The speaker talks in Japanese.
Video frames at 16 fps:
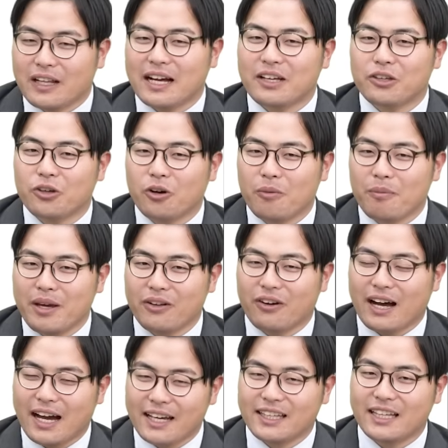何行目
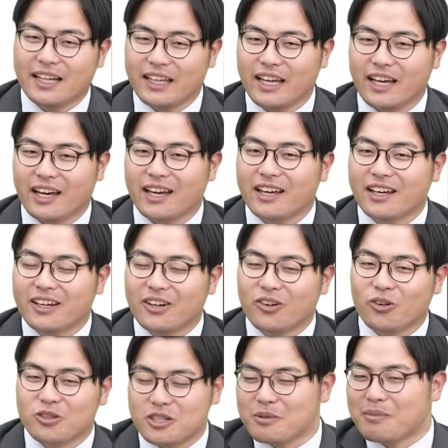の間で
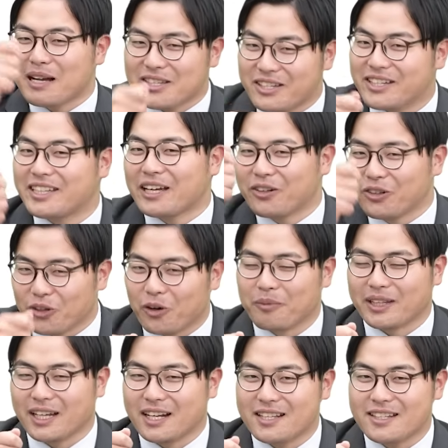つまずいてるの
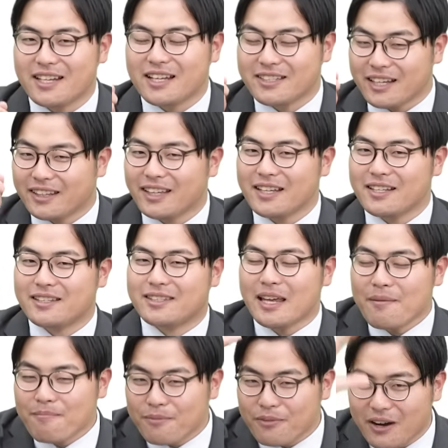みたいな、絶対
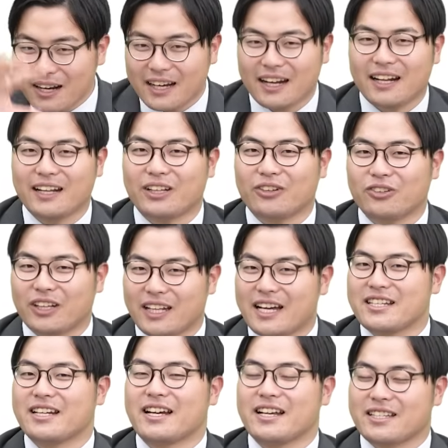全部わからないってことは
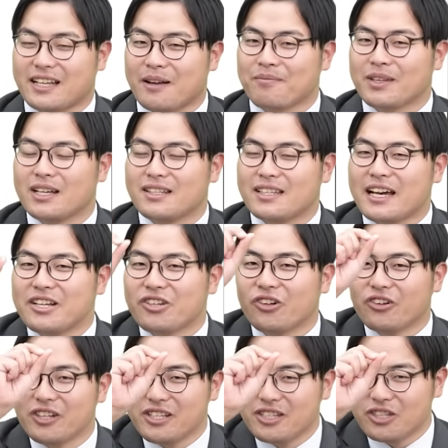ないじゃないですか。最初
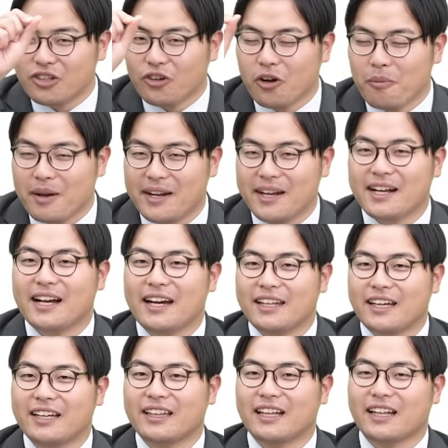の1行目理
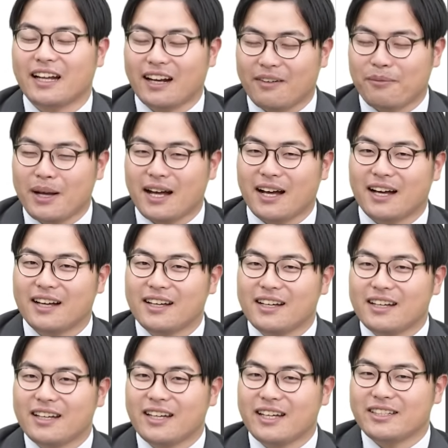解できたならば、
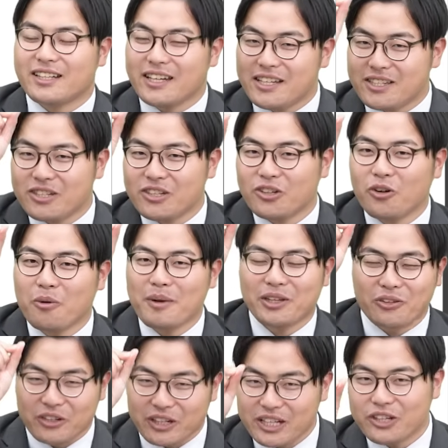じゃあ1行目
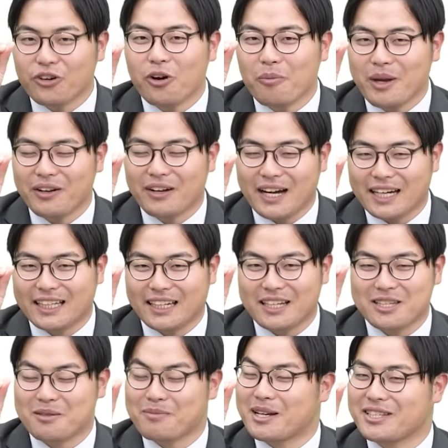と2行目の間
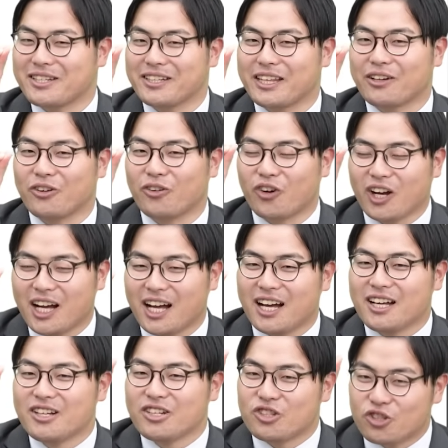でつまずいてるの
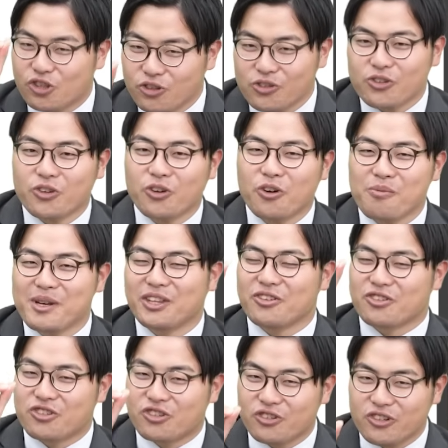か、10行目
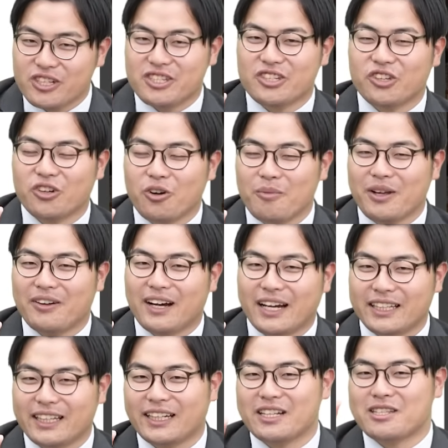と11行目の
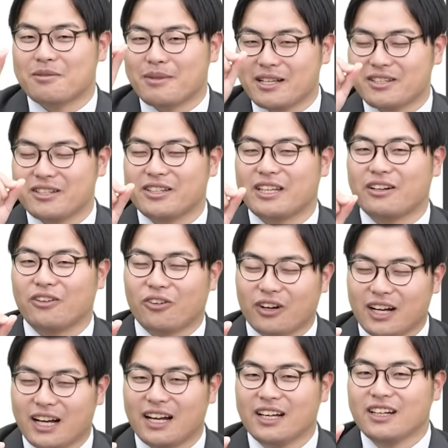間でつまずいてるの
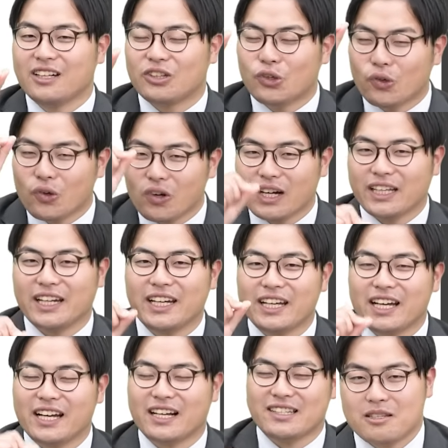か、どこかで
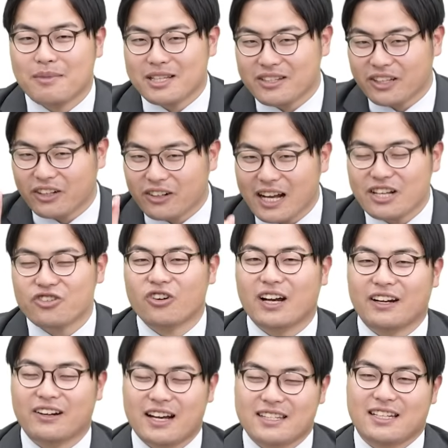理解がつまずいてる箇所
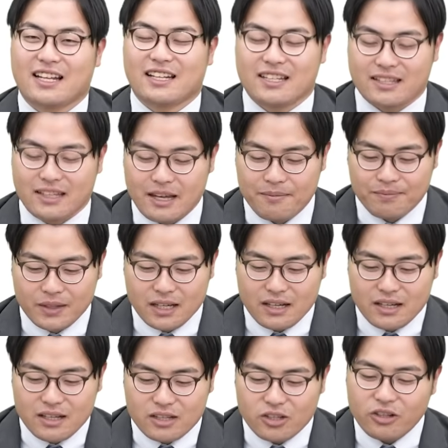があるはずなんですね。
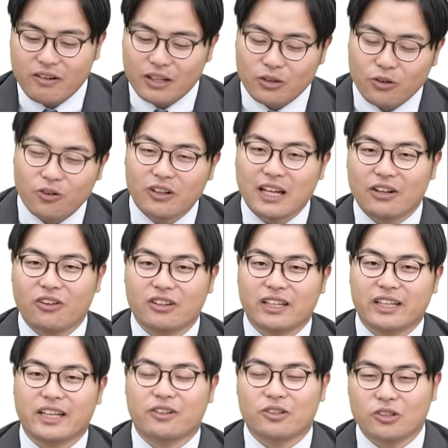それはどこなのっ
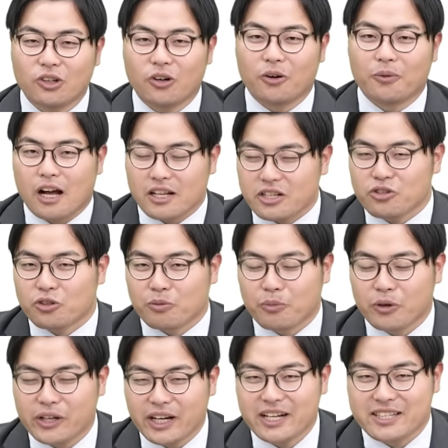て聞くと、あ、じゃあちょっと
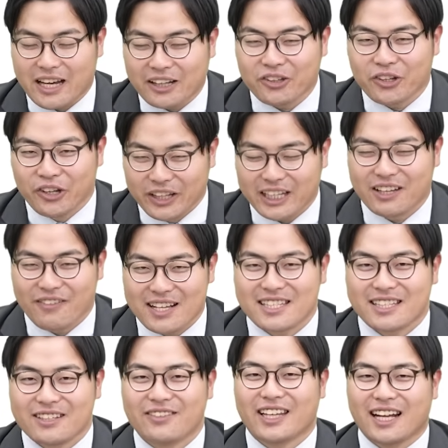もう一回ちゃんと読んできま
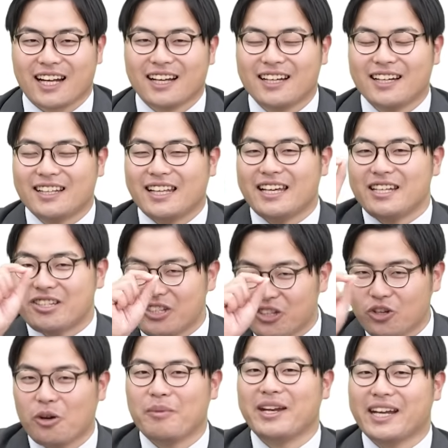すみたいな。で、
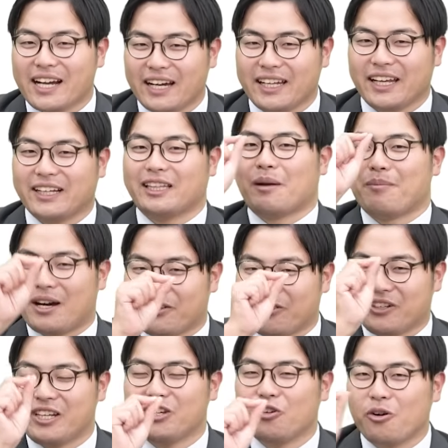1行目理解できた
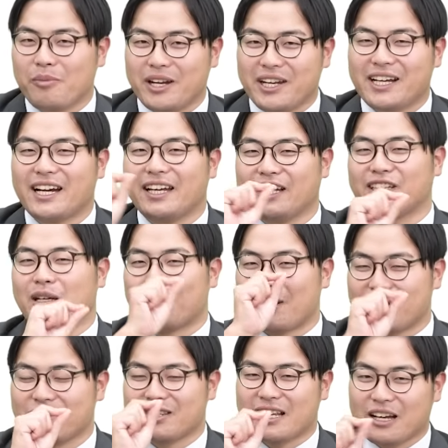丸、2行目理解できた
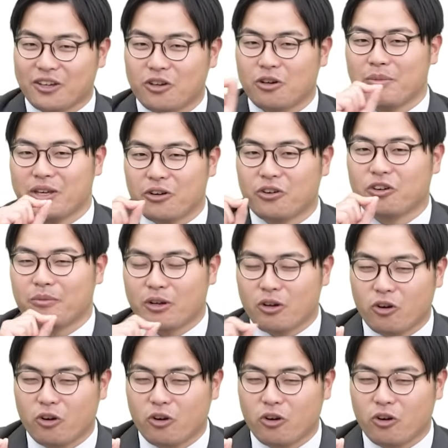丸、3行目、4行目、5